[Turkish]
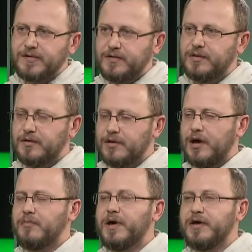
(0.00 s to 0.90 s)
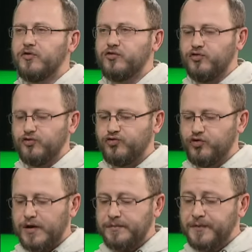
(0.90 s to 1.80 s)
bir e, kampanya yürütüyoruz
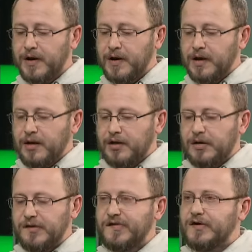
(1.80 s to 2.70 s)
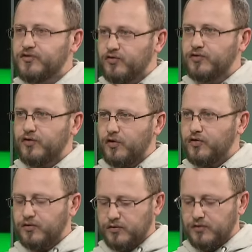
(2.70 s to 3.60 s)
şu an. E, change.org
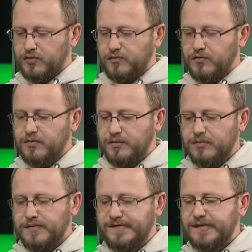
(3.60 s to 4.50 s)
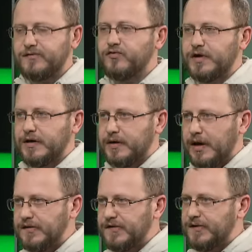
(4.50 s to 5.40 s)
sitesi
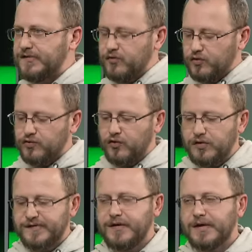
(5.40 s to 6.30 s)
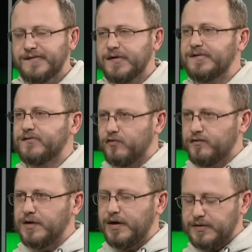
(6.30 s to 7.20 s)
üzerinden change.org slash
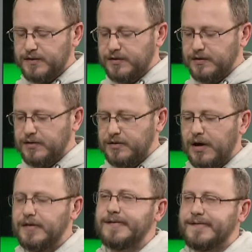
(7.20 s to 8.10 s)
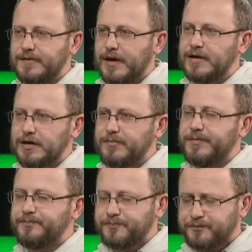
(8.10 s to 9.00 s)
sofralar adresinden girip
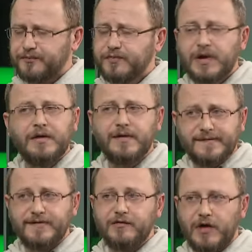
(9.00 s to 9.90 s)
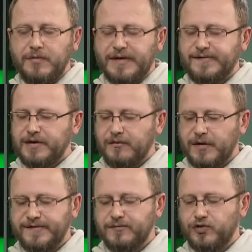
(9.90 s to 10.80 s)
destek vermek isteyen varsa